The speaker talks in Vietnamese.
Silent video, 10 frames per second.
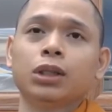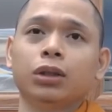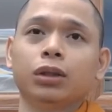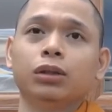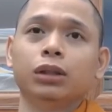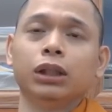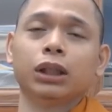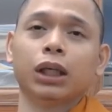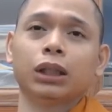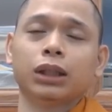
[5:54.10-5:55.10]
sư có đưa liên
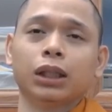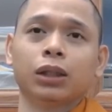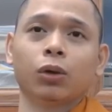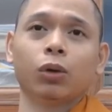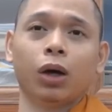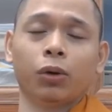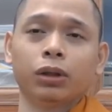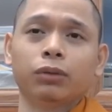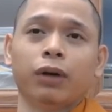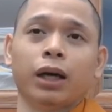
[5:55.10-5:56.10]
kết trả lời câu
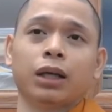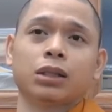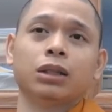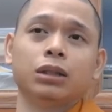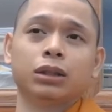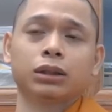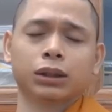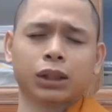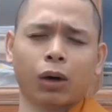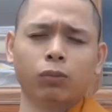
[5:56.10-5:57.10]
hỏi và sư
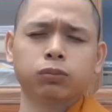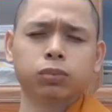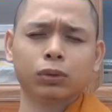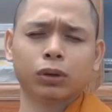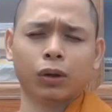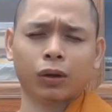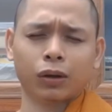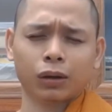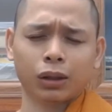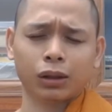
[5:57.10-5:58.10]
không
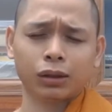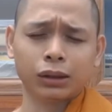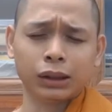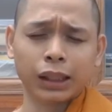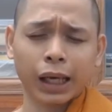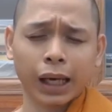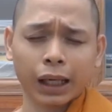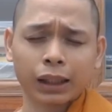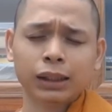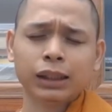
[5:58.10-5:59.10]
có thời
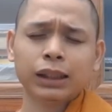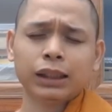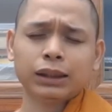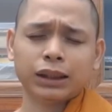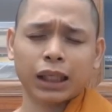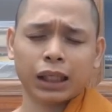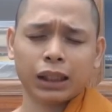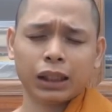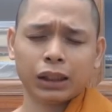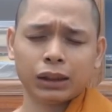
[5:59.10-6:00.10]
gian trả
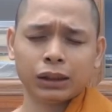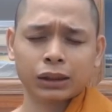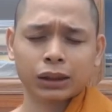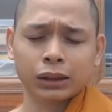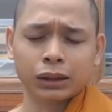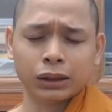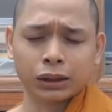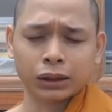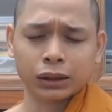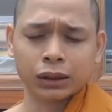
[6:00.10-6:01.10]
lời từng
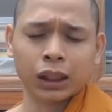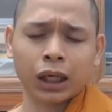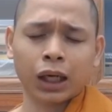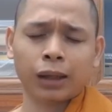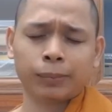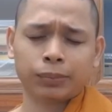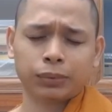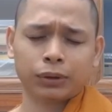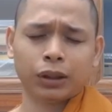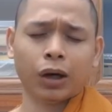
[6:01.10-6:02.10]
trường hợp
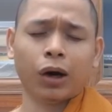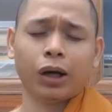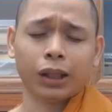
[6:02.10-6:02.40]
nhỏ